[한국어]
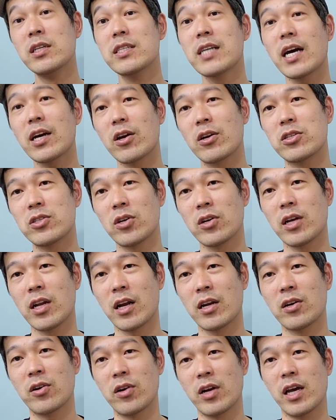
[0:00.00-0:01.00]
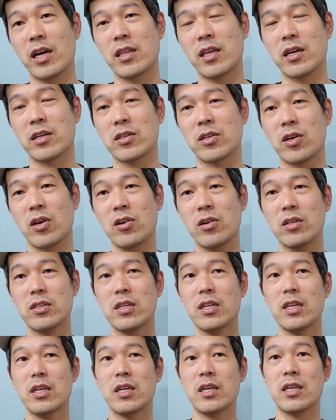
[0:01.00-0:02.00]
의사결정이라는 걸 해야 되거든요.
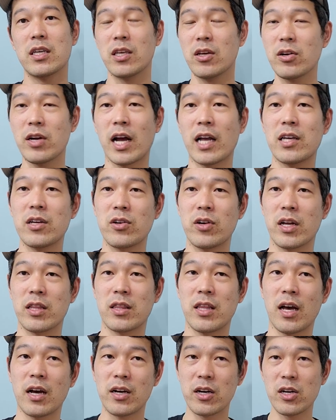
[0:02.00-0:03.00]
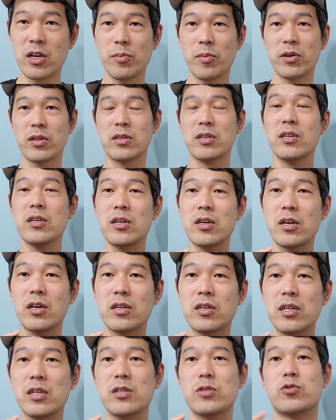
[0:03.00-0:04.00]
이건 아닌 것 같다. 그러면
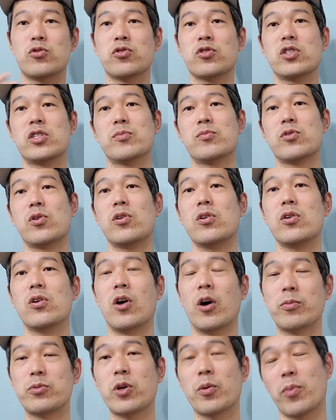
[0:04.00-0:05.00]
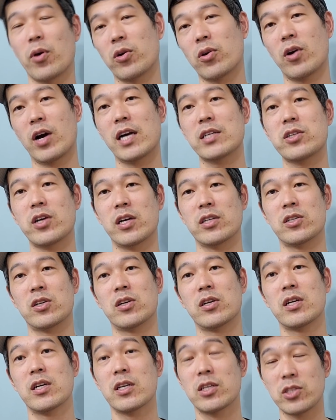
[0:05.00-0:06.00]
능력을 중심으로 업종 변경하셔야죠.
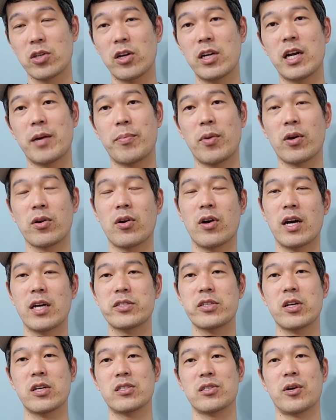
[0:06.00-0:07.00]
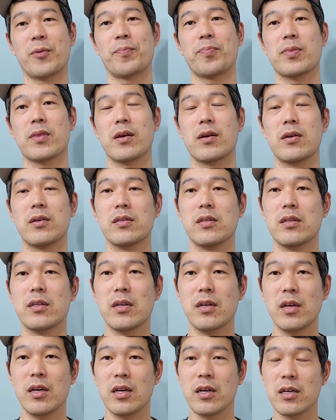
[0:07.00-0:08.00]
전략 변경하셔야죠.
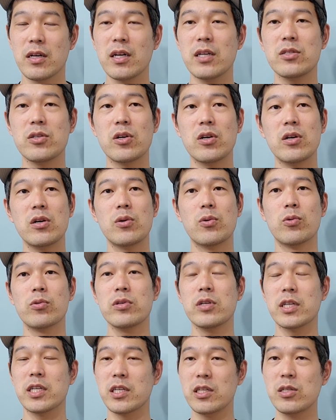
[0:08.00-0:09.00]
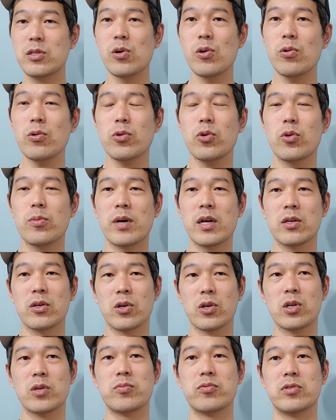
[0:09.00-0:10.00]
그래서 오늘 이 정도만
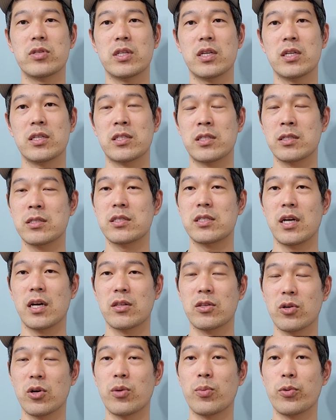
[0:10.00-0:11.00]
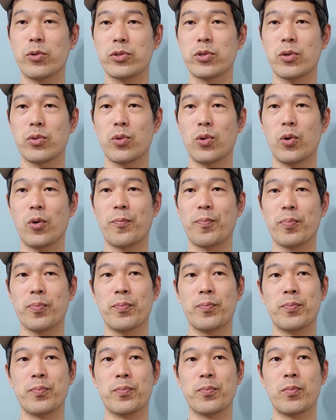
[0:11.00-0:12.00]
여러분이 진짜 들어보셔도
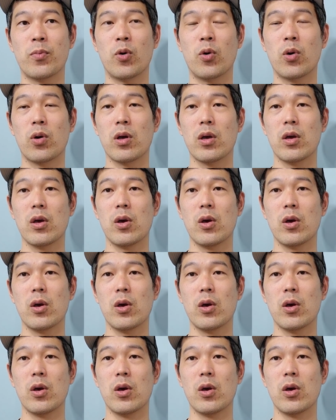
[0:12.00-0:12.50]
음, 뭐